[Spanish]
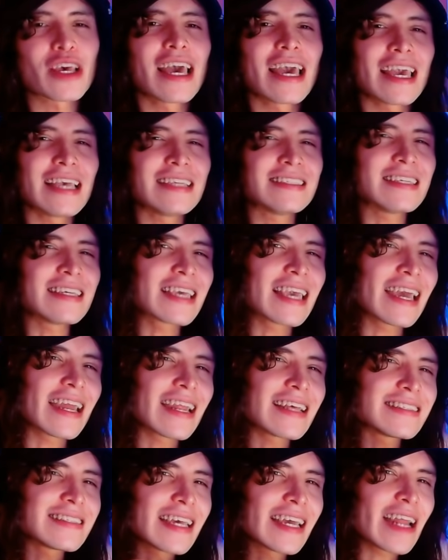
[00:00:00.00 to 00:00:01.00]
Y si
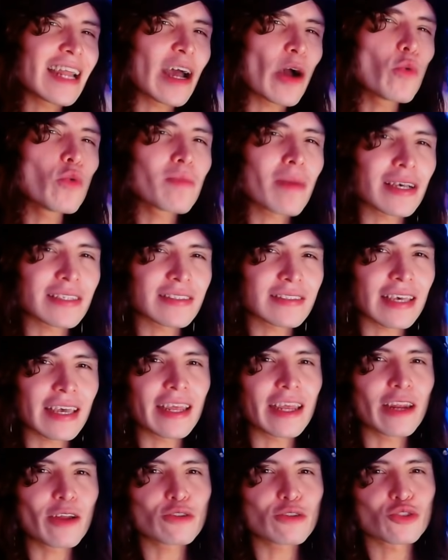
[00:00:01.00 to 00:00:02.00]
quieres ser aún más
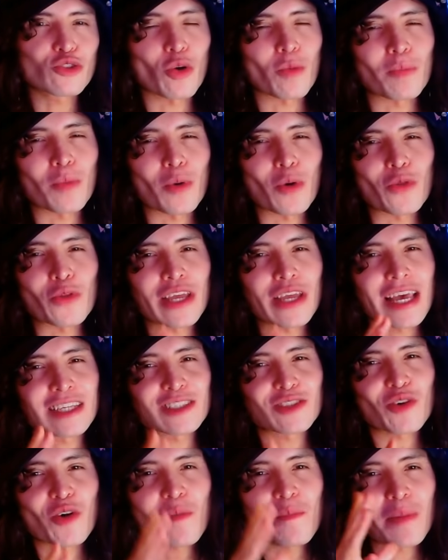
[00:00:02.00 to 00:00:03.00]
generoso,
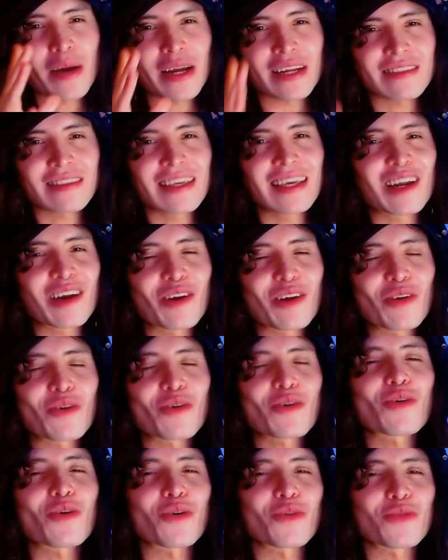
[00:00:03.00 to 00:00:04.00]
podrías
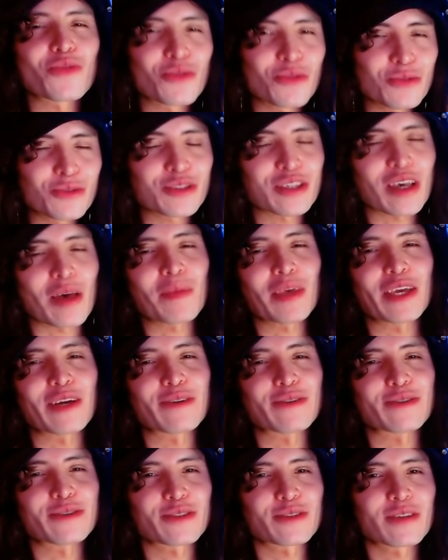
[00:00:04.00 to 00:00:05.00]
compartirlo con tus
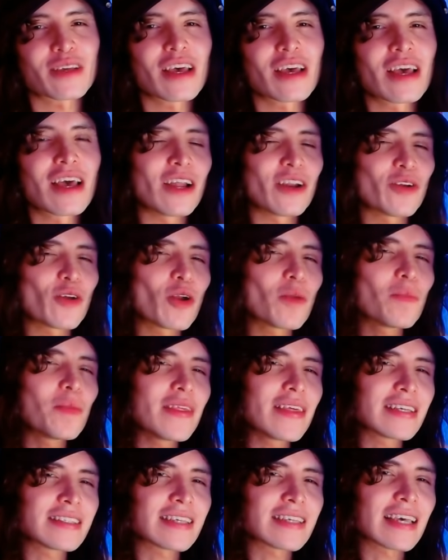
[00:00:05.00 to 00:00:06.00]
amigos. No
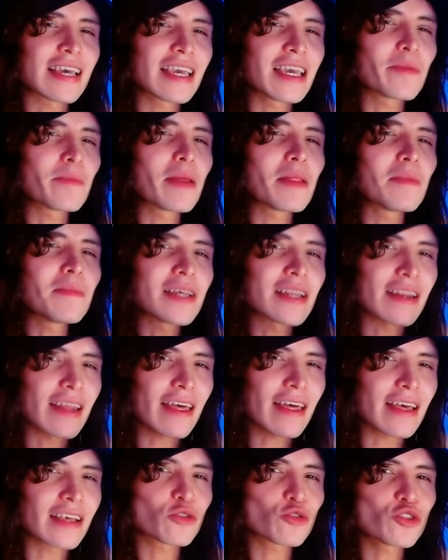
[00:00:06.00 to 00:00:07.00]
olvides seguirme en mis
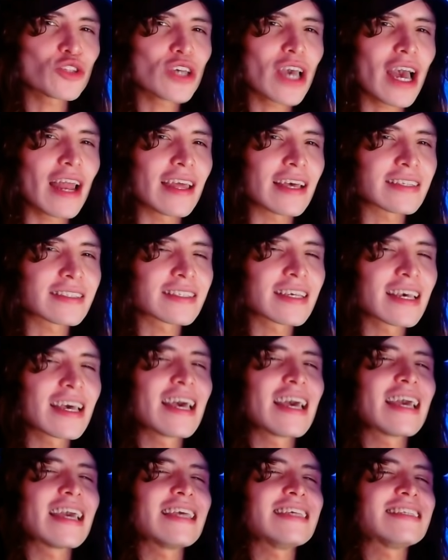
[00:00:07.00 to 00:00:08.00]
redes sociales
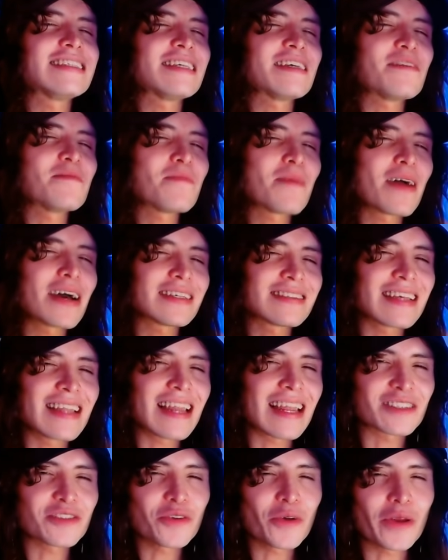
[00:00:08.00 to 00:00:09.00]
y sin más
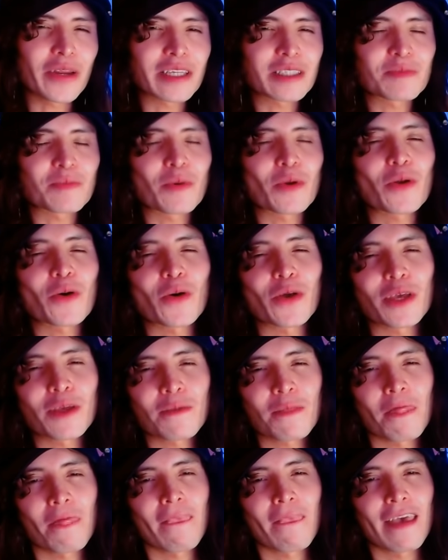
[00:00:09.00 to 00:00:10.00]
dilaciones por hoy,
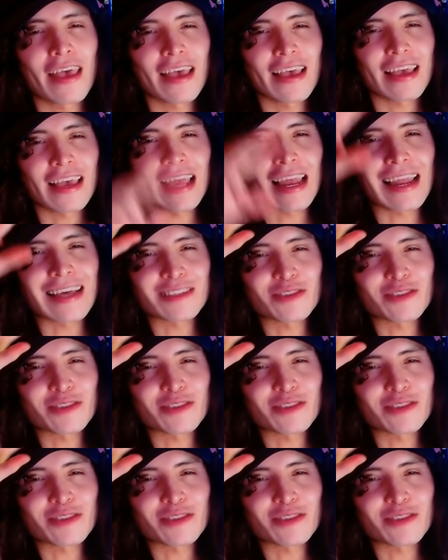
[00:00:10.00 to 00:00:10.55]
que las